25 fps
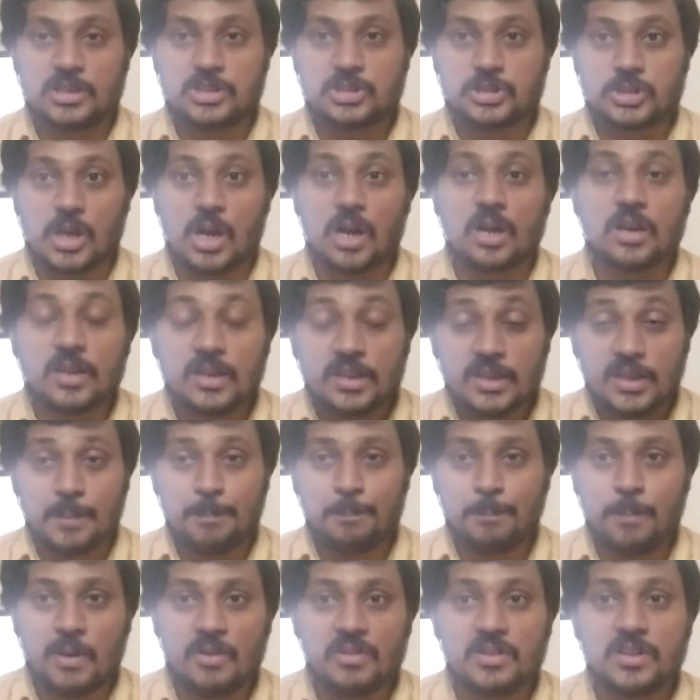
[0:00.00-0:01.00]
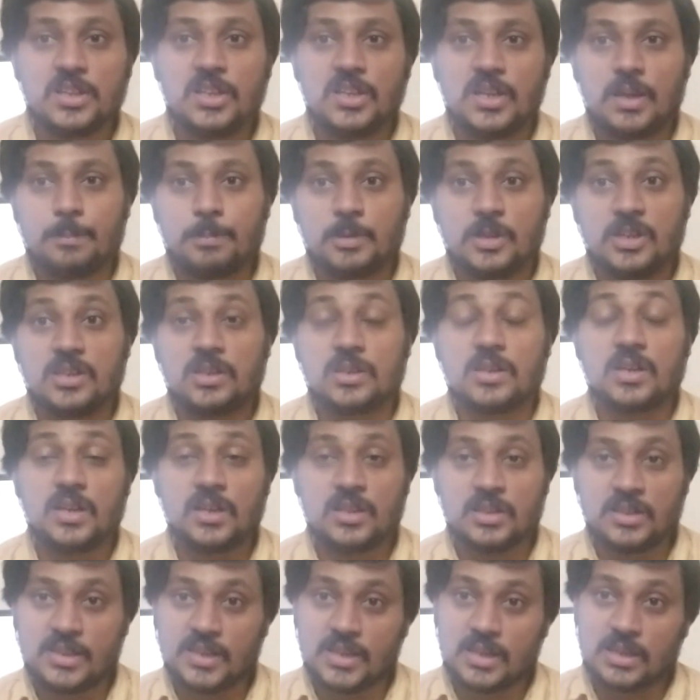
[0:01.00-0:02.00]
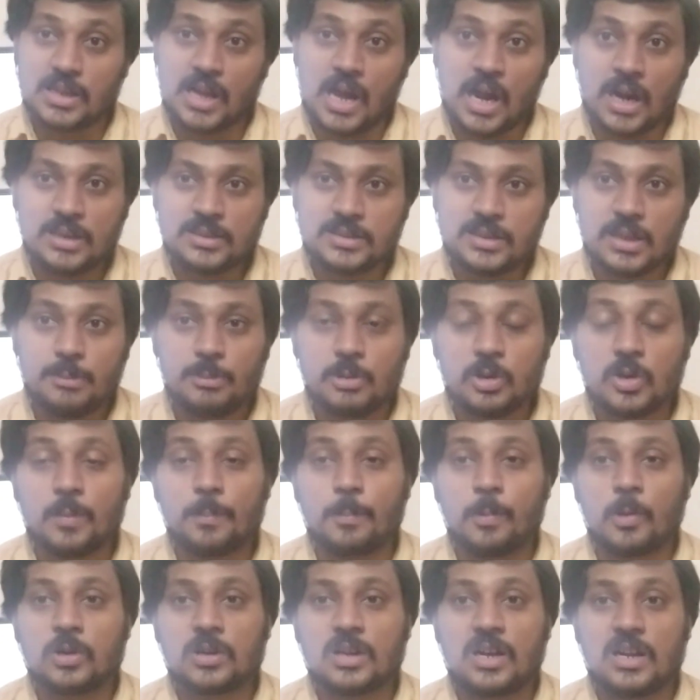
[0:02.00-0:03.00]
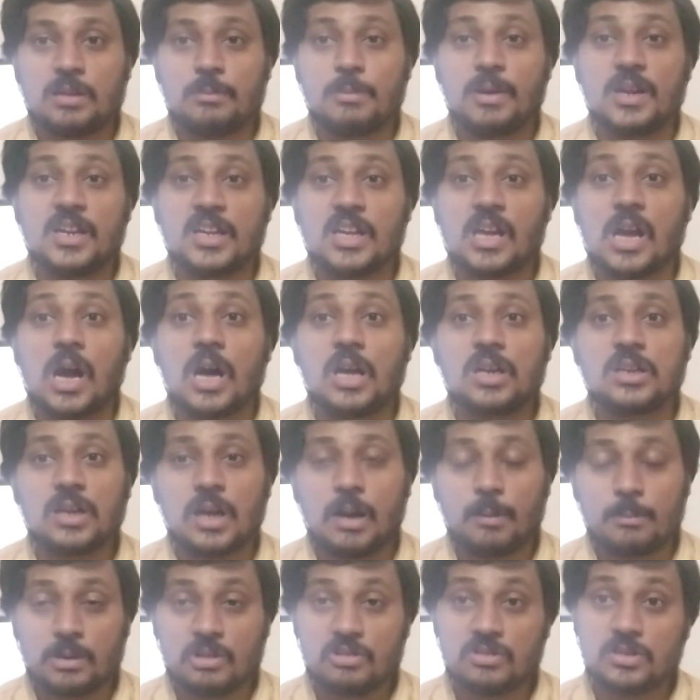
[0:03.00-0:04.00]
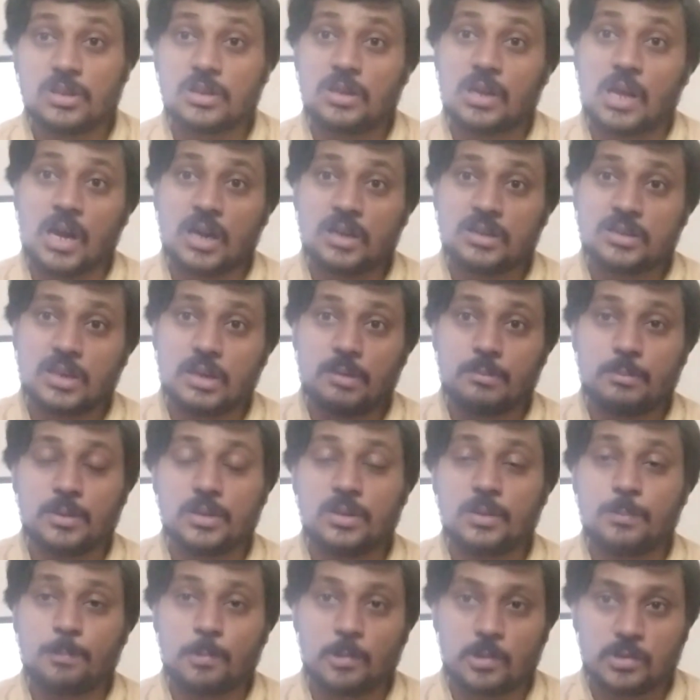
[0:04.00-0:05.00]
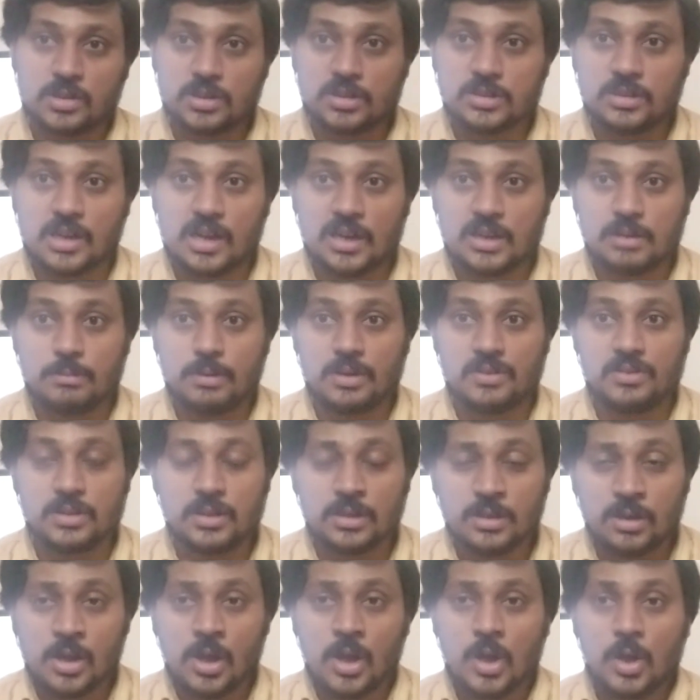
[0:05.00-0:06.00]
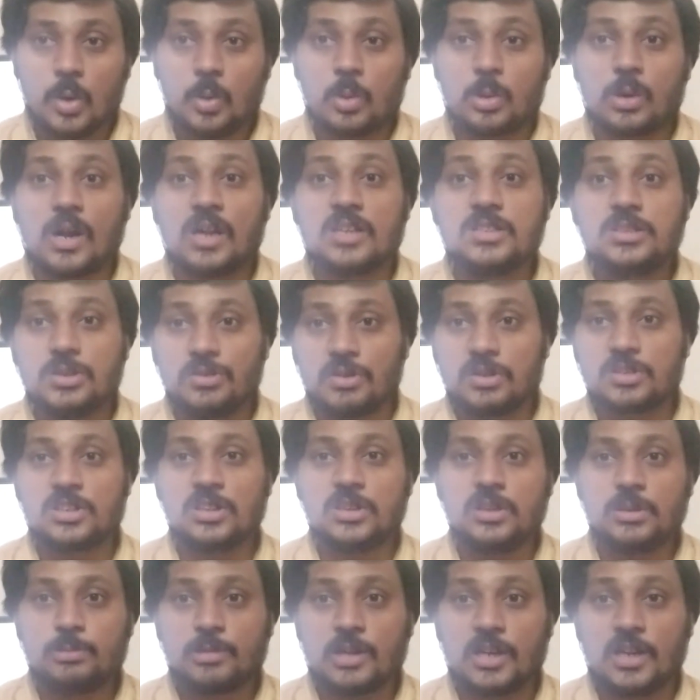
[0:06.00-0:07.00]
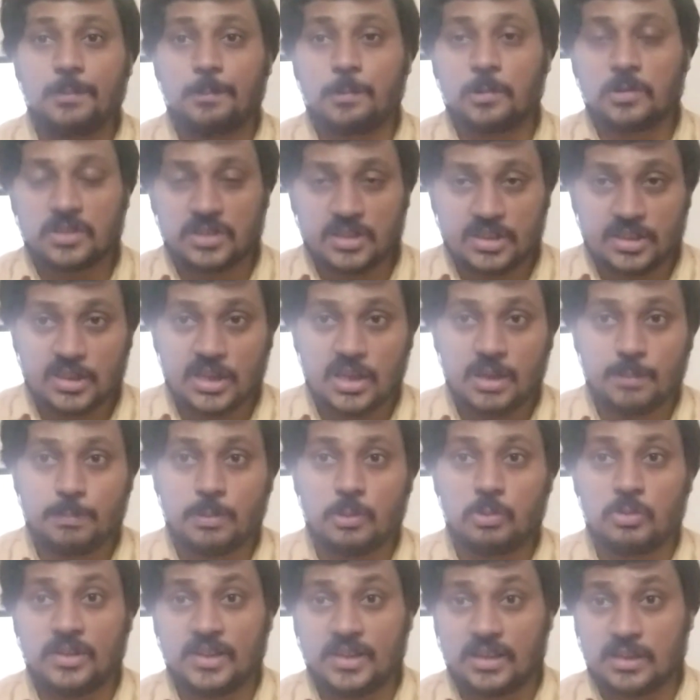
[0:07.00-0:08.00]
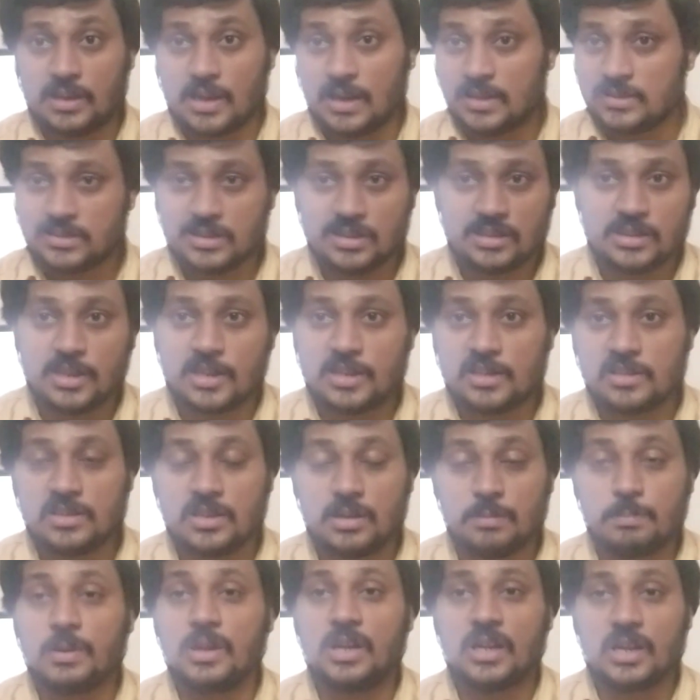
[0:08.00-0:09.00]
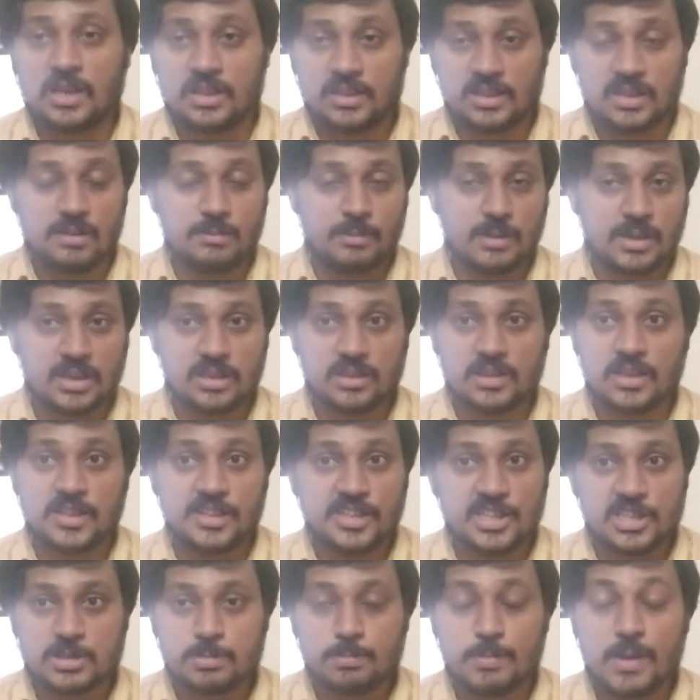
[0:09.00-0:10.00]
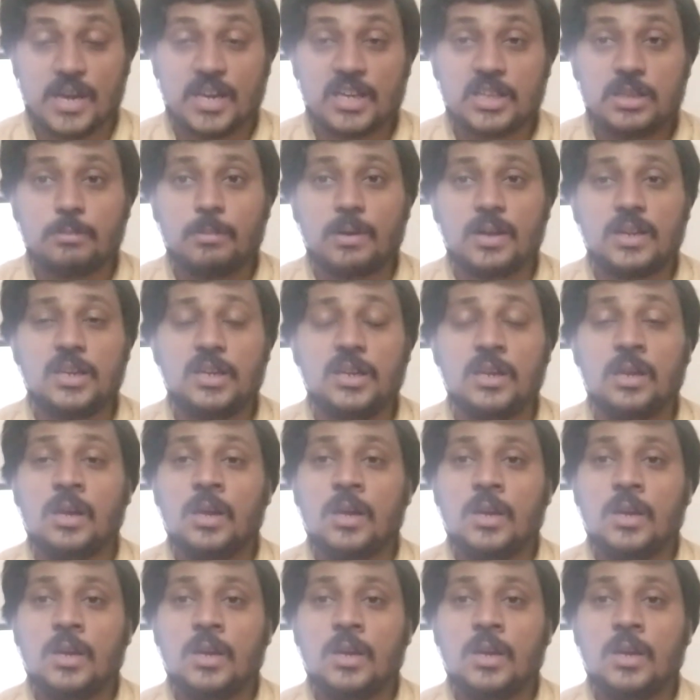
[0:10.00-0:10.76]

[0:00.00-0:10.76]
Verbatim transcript: ஸ்டாக் இப்போ வந்து எப்படி இருக்குது நீங்கள் லாங் டேர்முக்கு போனாலுமே நீங்கள் ஆர்காமில் வந்து லாங் டேர்ம் வந்து போட்டிருந்தாலுமே வந்து ஒரு அஞ்சு வருஷத்துக்கு முன்னாடி போட்டிருந்தீங்கன்னா இப்போ நீங்கள் லாஸ்ட்டில் தான் இருந்திருப்பீங்க அதே மாதிரி தான் எஸ் பேங்க் இது மாதிரி